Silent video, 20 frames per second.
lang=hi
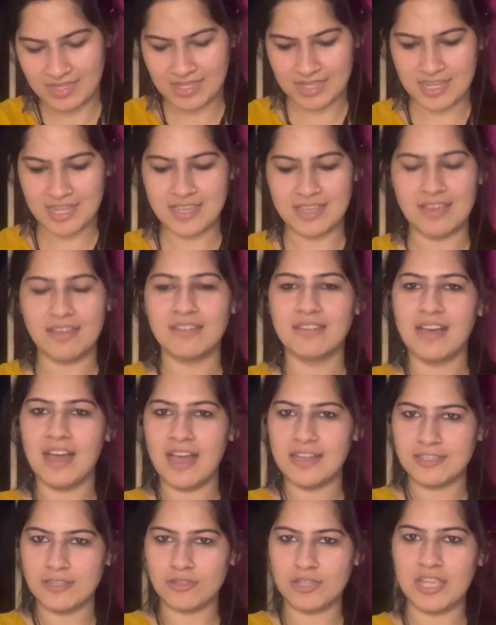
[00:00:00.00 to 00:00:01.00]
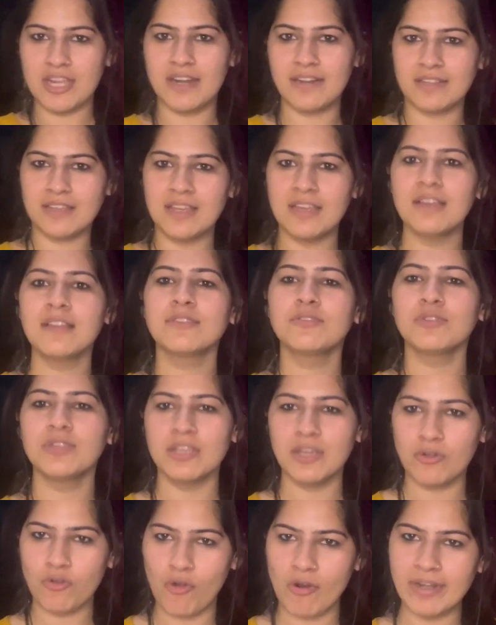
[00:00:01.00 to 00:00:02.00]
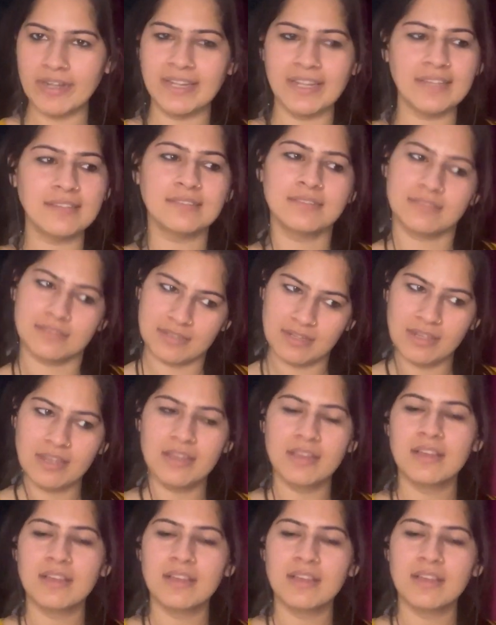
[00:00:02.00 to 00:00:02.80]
ठीक है आ जाते हैं हटके तो ये कॉन्टेक्स्ट